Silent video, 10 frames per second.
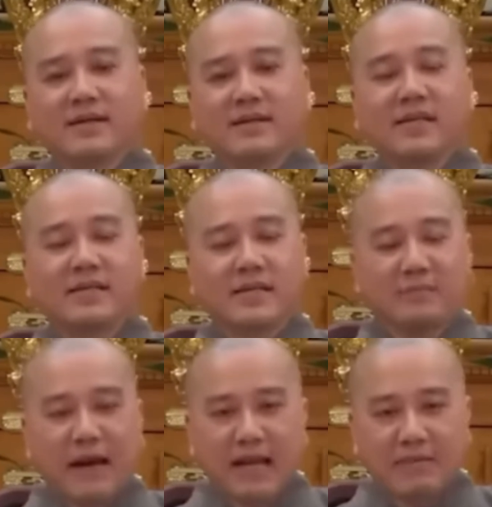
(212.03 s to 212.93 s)
cái chữ
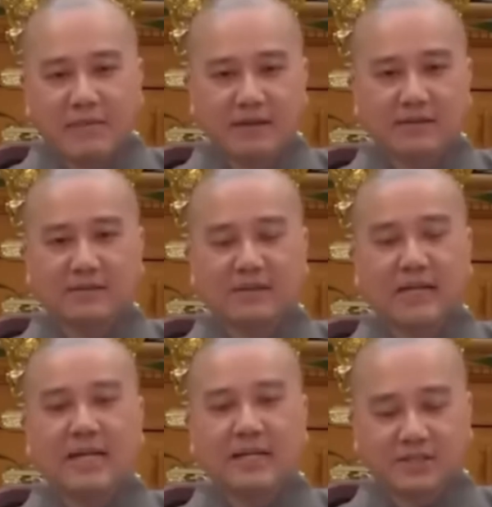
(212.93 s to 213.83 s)
ba la mật
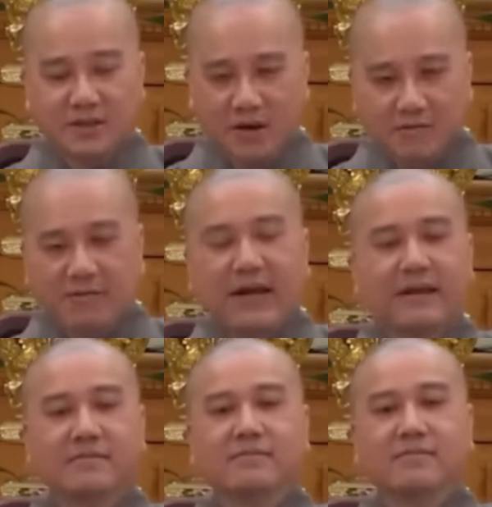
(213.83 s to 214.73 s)
nghĩa là trọn
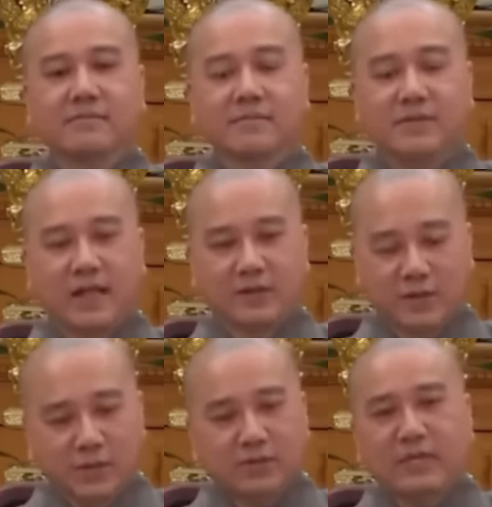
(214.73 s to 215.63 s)
vẹn là
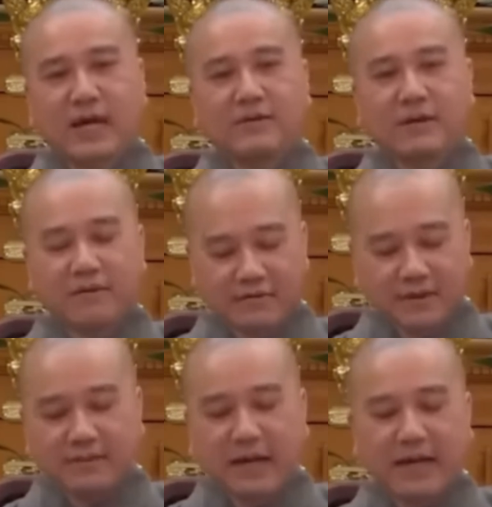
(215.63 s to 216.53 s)
rốt ráo là
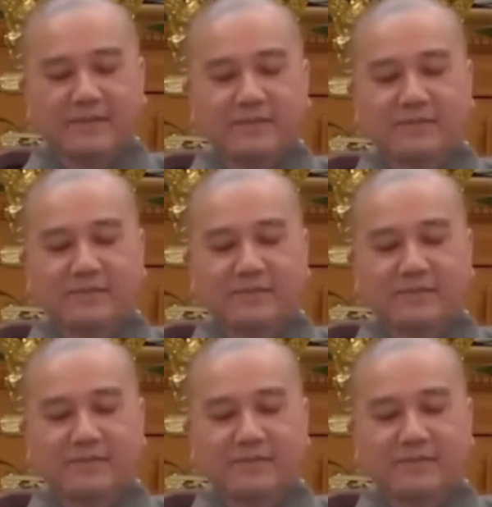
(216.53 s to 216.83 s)
viên mãn